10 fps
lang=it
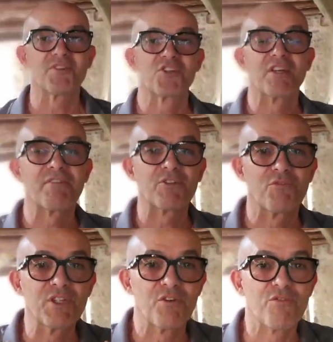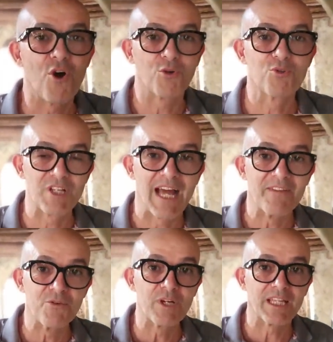invece è l'effetto video focus
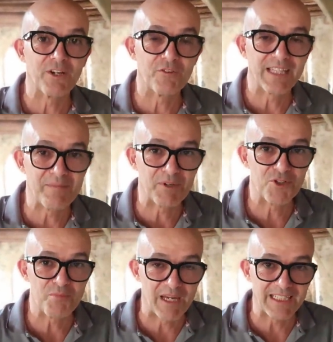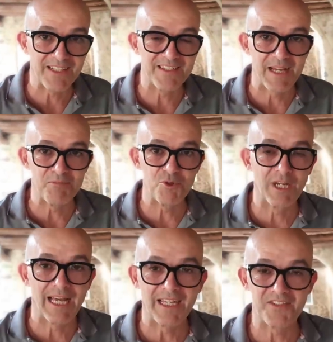live, una delle novità principali del Samsung
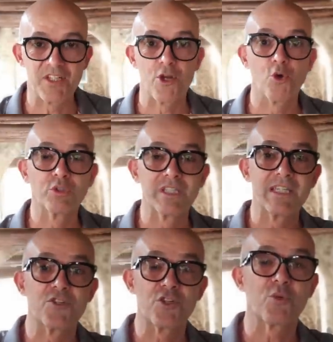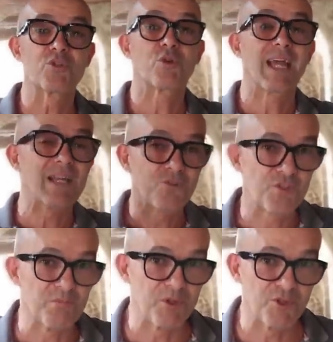Galaxy Note 10. In questo caso
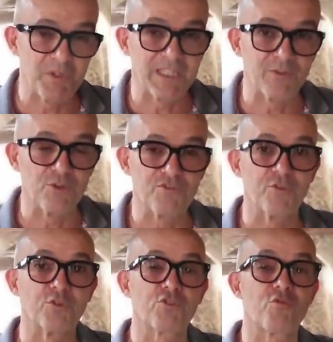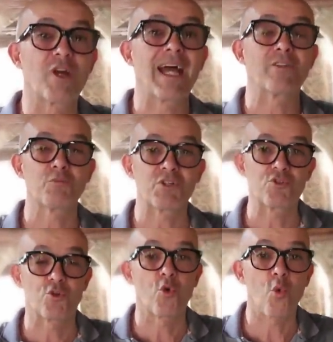semplicemente con lo sfondo sfocato, ma ci
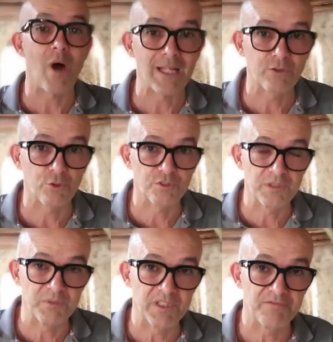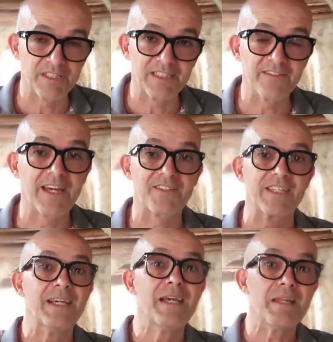sono quattro tipi di effetti
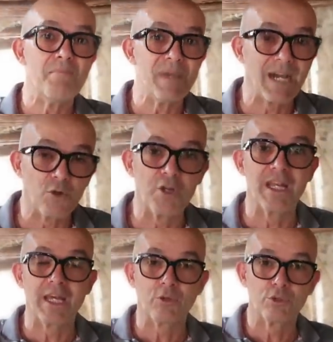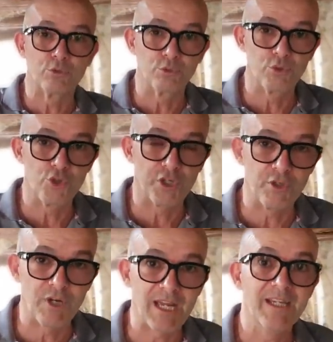diversi: il bianco e nero di tutto ciò che
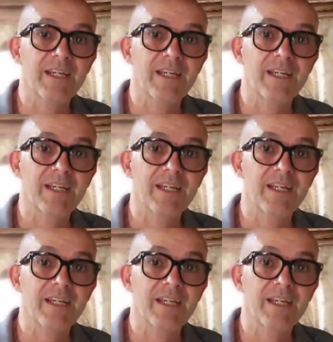non è